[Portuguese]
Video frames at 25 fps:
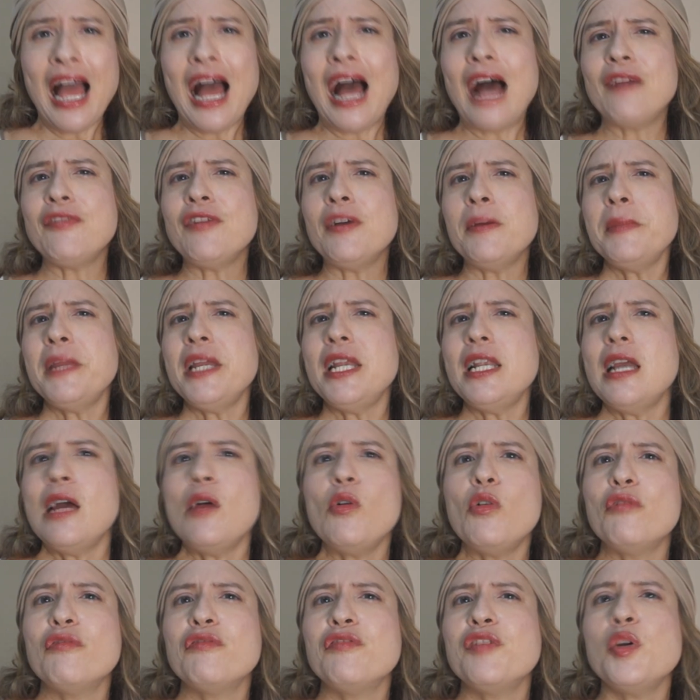A
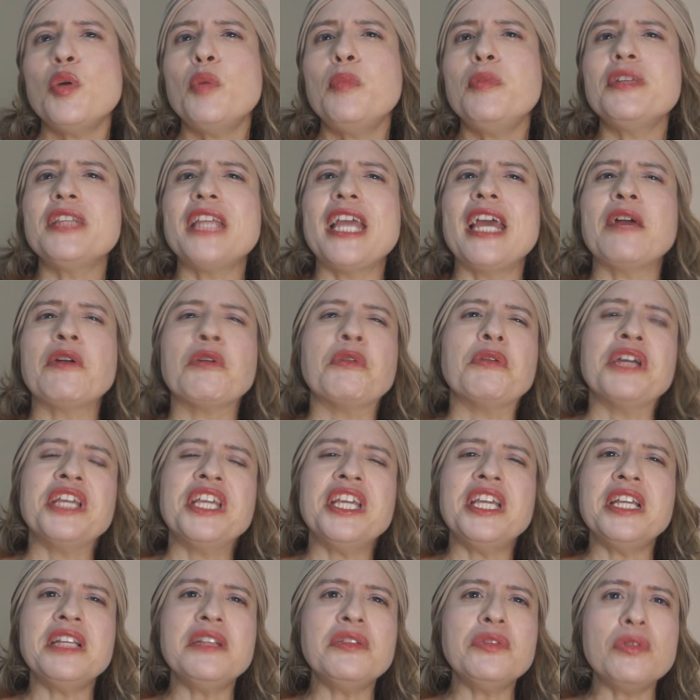família ouviu o boneco
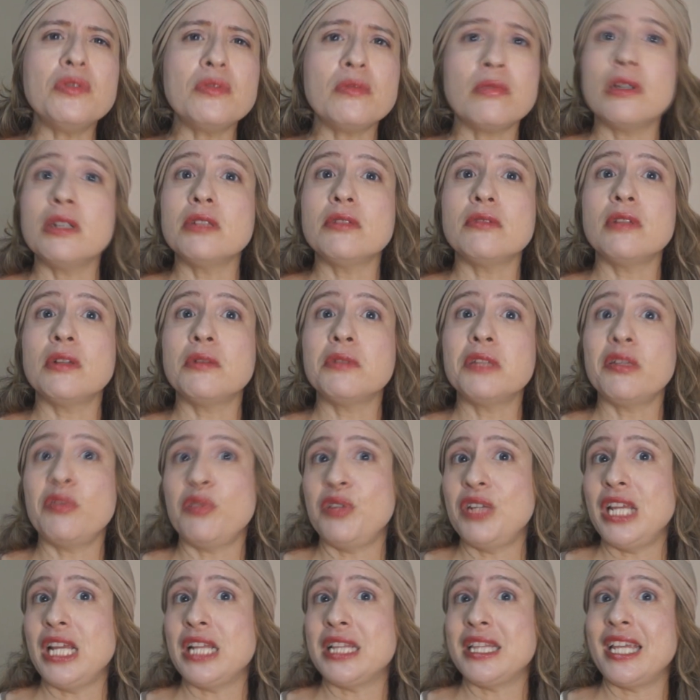rindo quando não
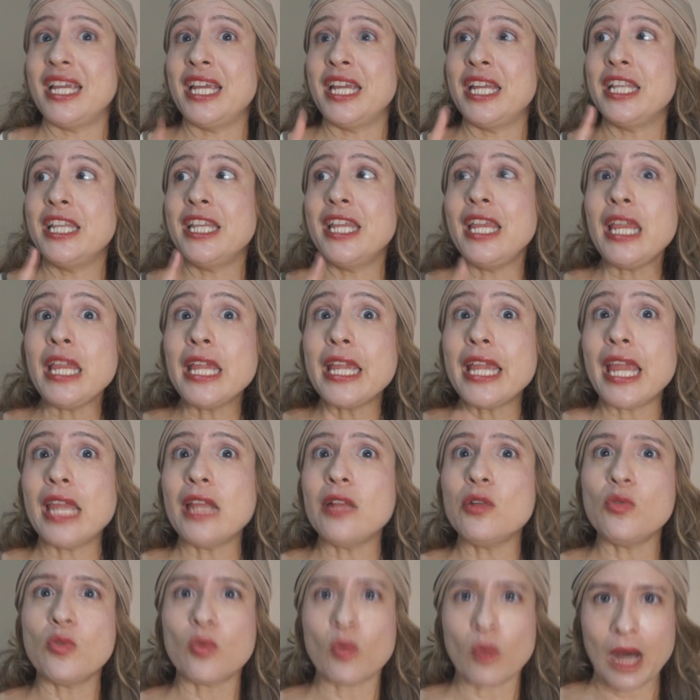deveria ter
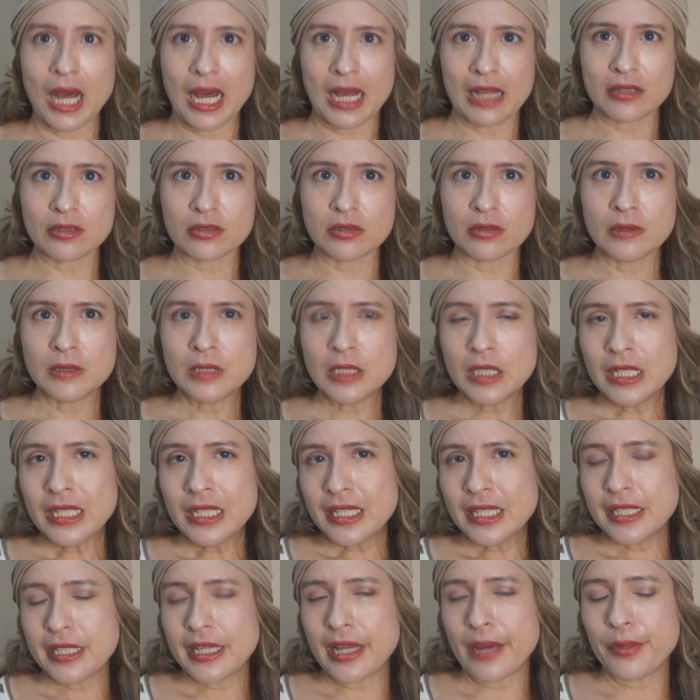ninguém no quarto.
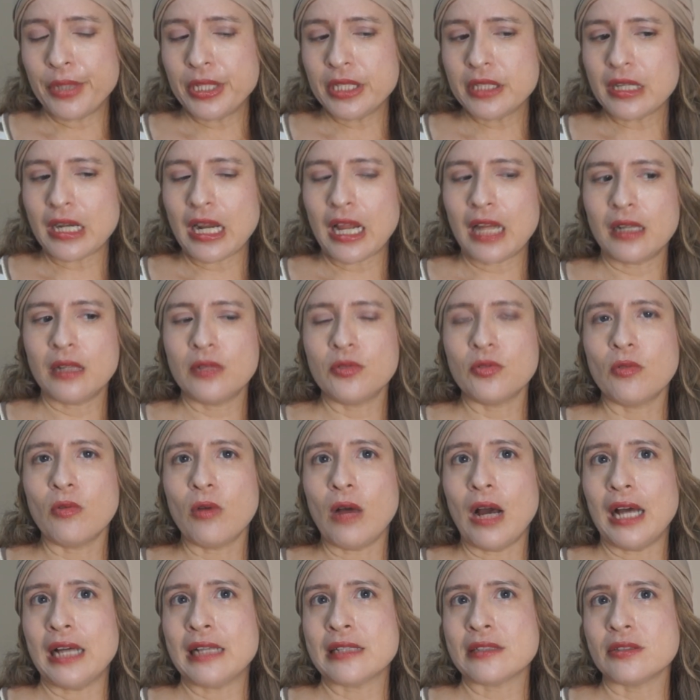E ao entrarem no
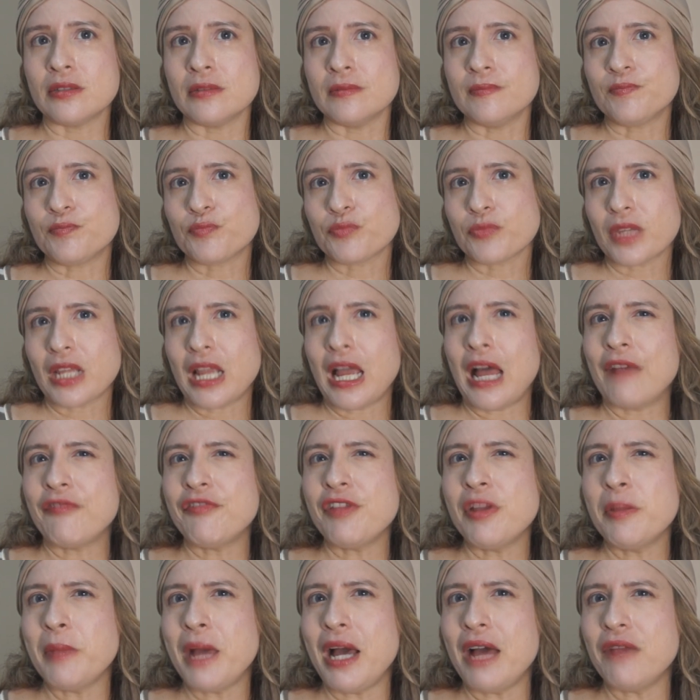quarto,
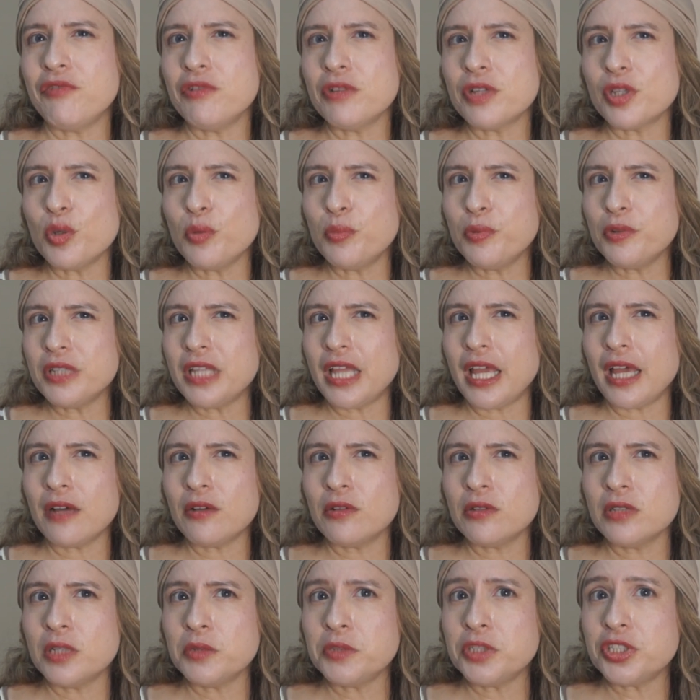afirmavam que o
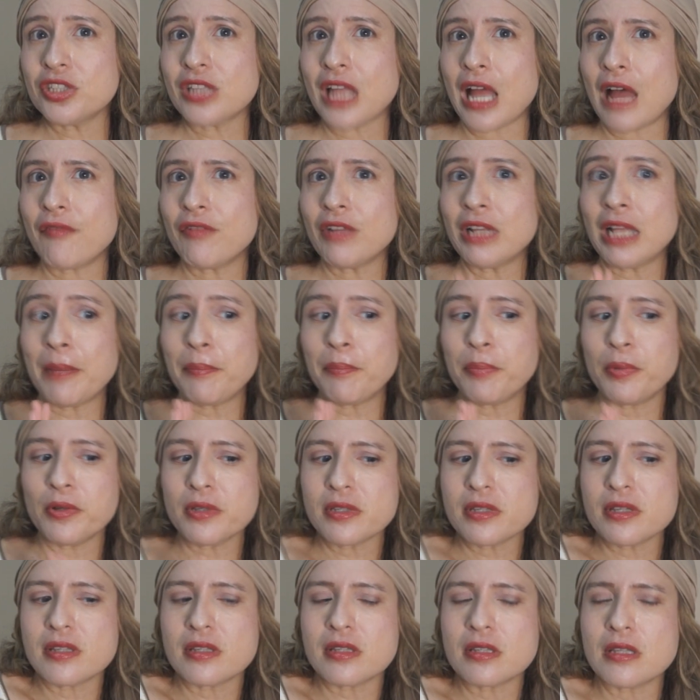boneco não estava na
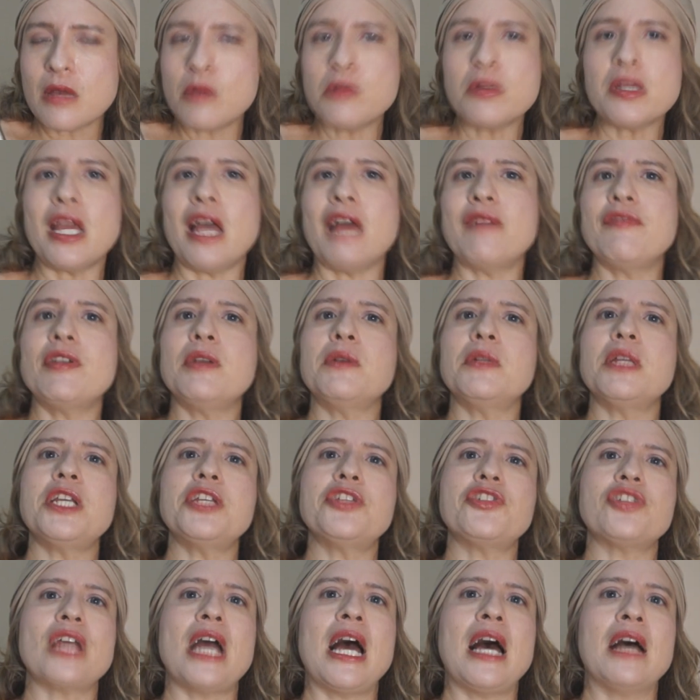posição que haviam
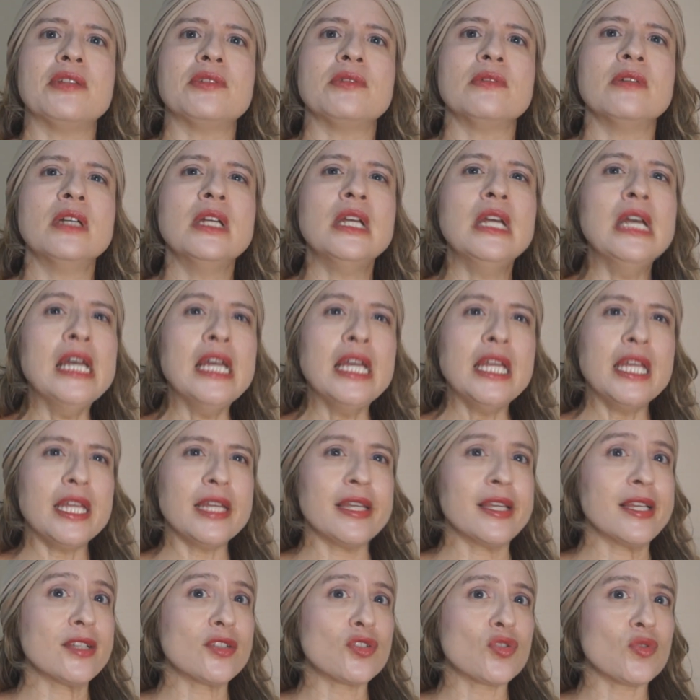deixado
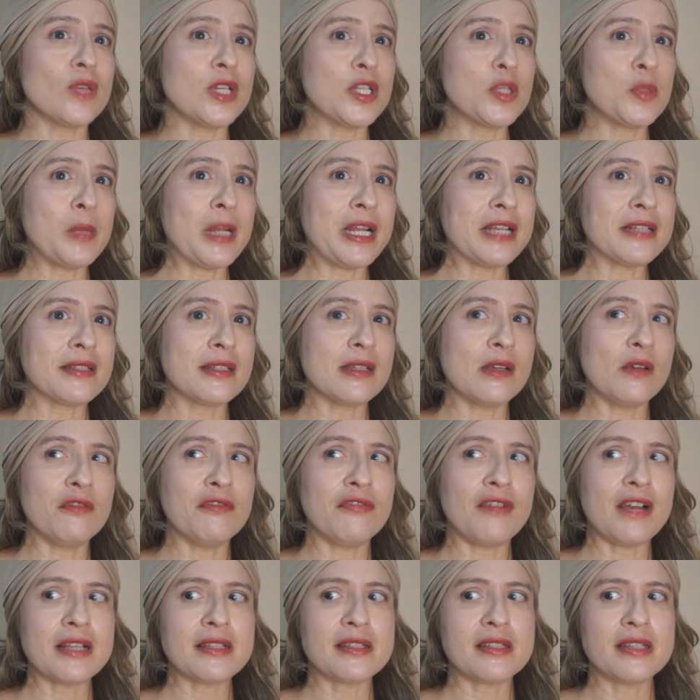e que sua expressão
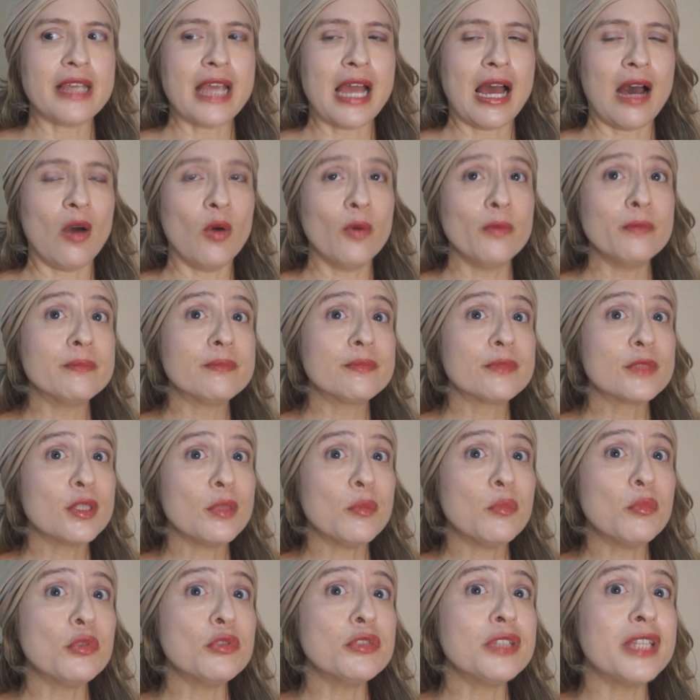facial
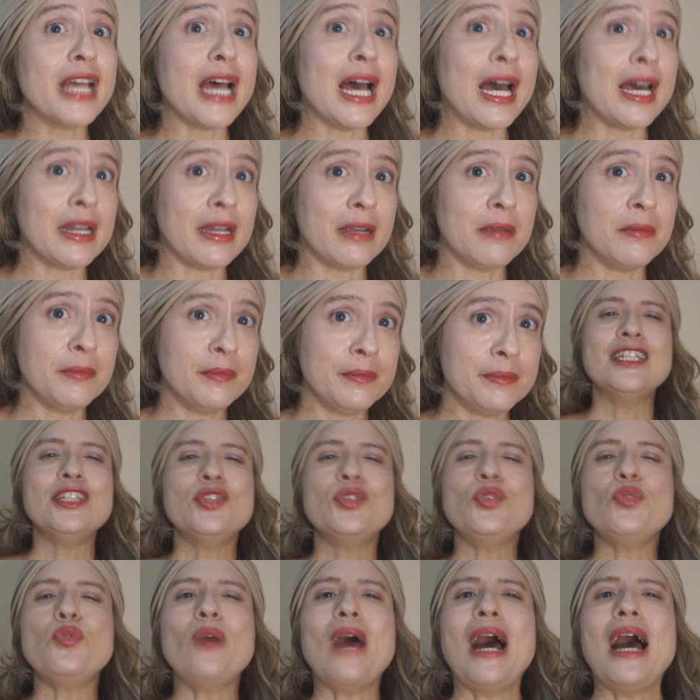mudara.
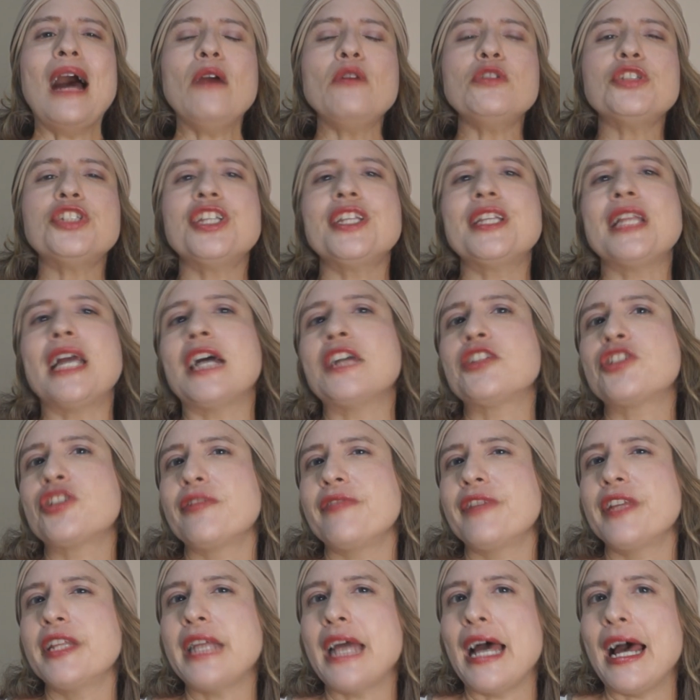No auge da
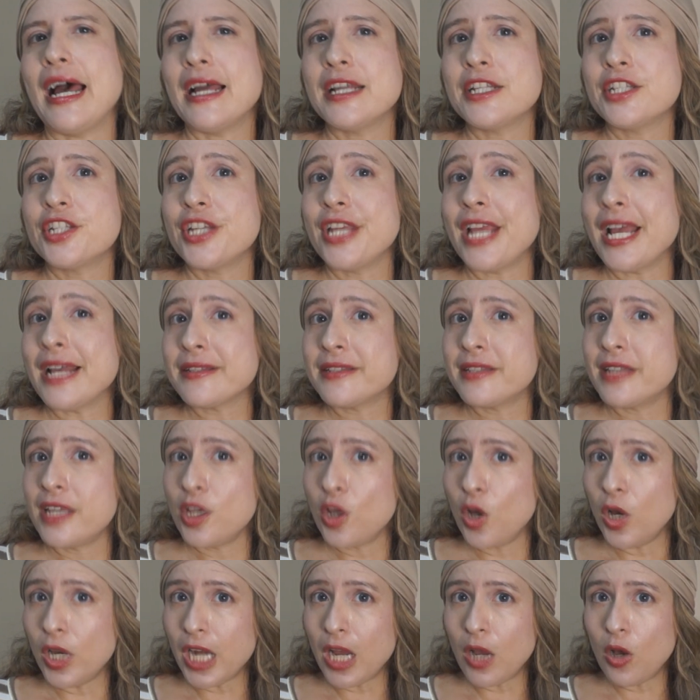atividade, a
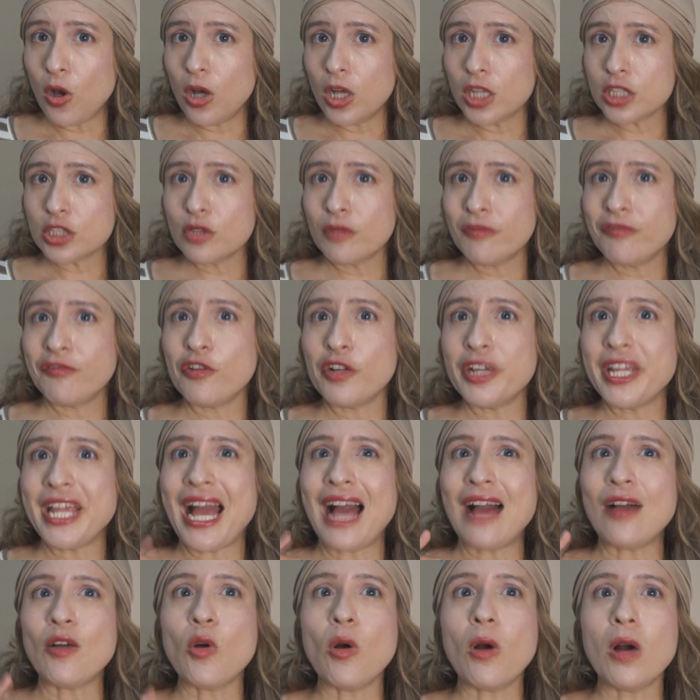senhora Otto foi
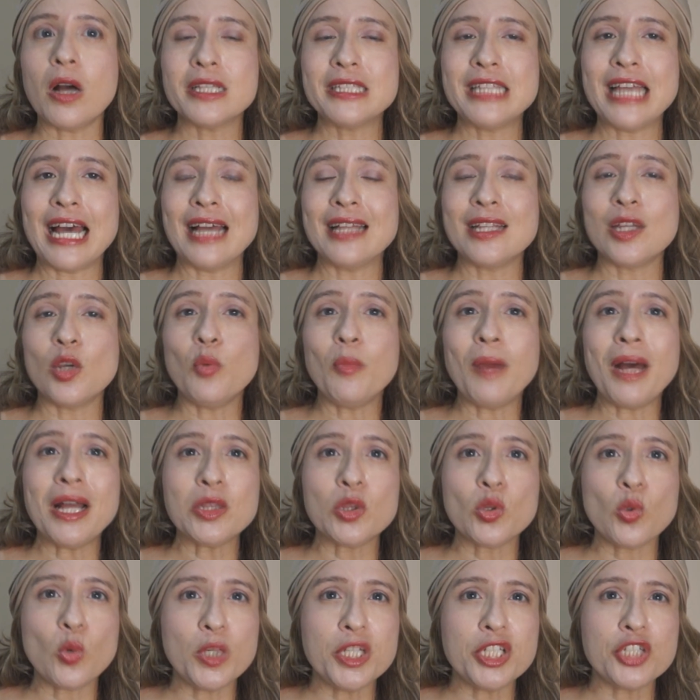acordada em uma
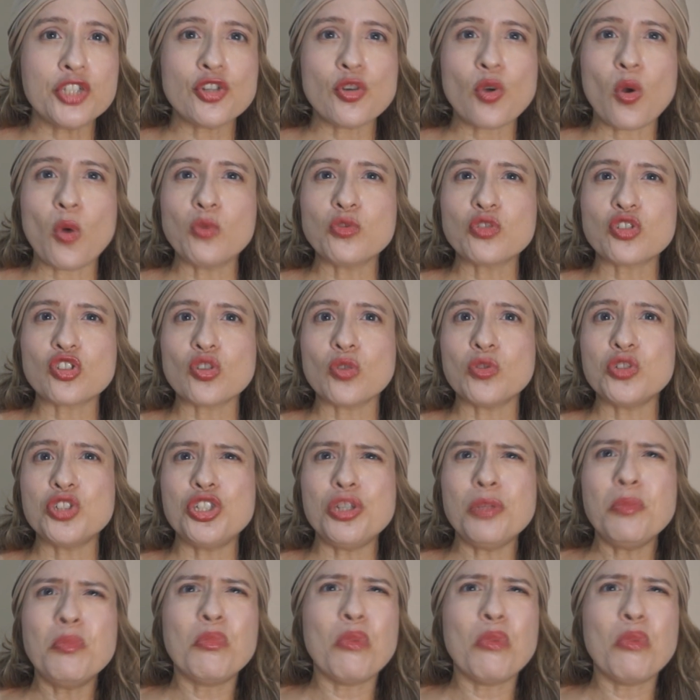noite com o som de